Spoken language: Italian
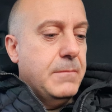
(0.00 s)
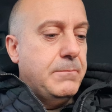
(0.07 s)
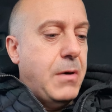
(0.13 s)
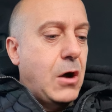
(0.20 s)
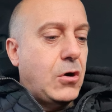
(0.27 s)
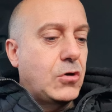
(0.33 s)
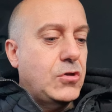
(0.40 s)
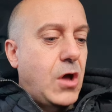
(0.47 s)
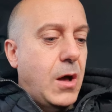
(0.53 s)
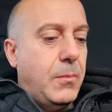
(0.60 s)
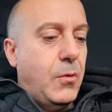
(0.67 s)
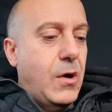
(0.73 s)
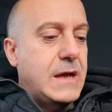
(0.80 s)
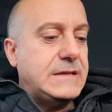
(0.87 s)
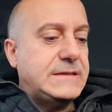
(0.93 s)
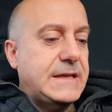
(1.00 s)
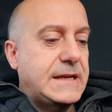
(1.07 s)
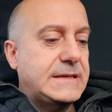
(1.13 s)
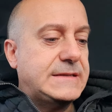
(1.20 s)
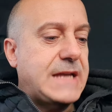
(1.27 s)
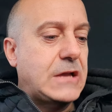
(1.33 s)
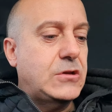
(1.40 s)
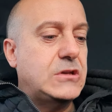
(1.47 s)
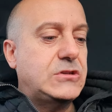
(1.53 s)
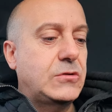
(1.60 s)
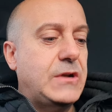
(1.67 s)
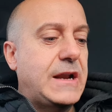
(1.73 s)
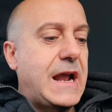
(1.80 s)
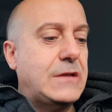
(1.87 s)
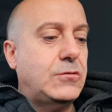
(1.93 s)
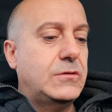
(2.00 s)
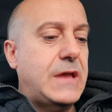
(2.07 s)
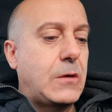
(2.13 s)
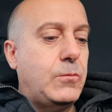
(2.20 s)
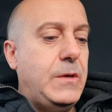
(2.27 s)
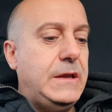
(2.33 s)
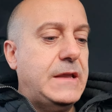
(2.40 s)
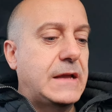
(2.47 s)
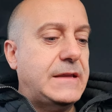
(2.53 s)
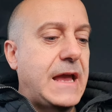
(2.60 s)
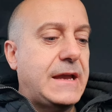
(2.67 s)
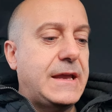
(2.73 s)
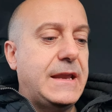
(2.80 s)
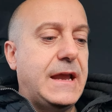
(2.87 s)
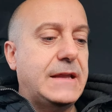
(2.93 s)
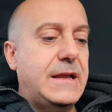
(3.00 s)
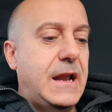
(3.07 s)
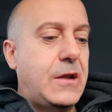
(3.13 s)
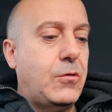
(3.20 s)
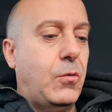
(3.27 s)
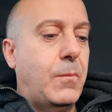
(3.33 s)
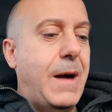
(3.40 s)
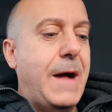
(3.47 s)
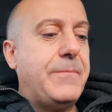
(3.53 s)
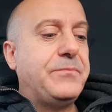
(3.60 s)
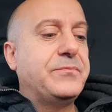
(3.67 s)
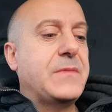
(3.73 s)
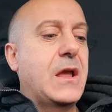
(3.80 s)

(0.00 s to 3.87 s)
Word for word: Poco dopo essere stato esonerato da guida tecnica della Roma,